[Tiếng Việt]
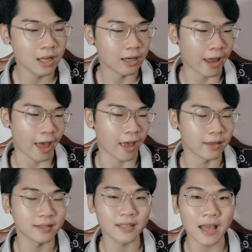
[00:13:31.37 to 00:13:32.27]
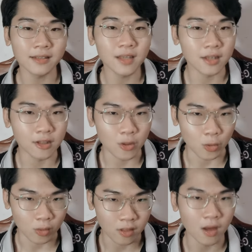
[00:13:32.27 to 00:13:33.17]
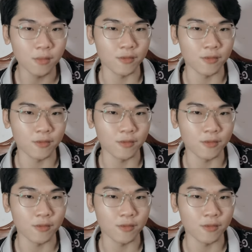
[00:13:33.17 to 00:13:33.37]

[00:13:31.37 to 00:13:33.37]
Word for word: là sáng sinh chiều chết